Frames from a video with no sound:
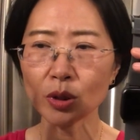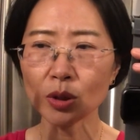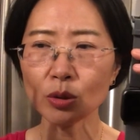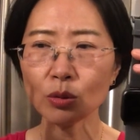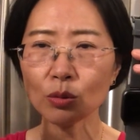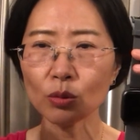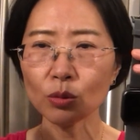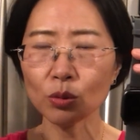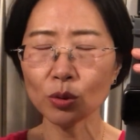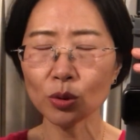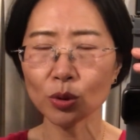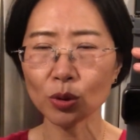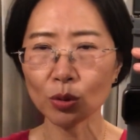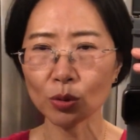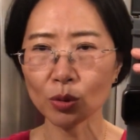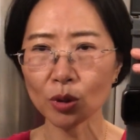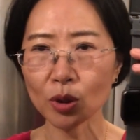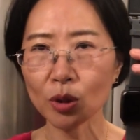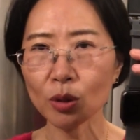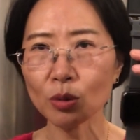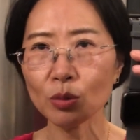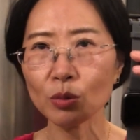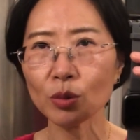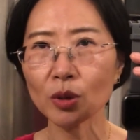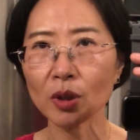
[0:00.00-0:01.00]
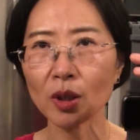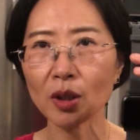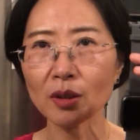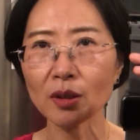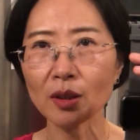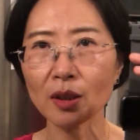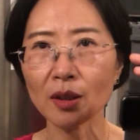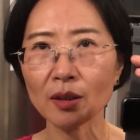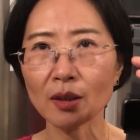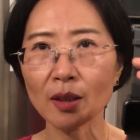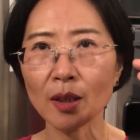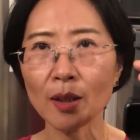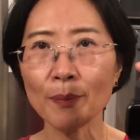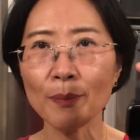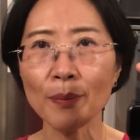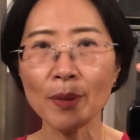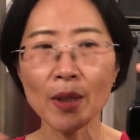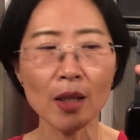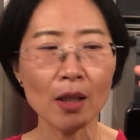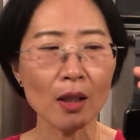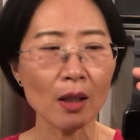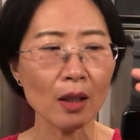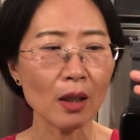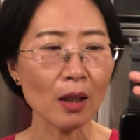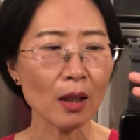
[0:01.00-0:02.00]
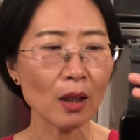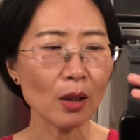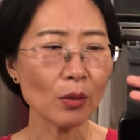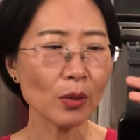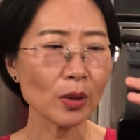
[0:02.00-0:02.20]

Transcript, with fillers: 四五九七五等等的，呃，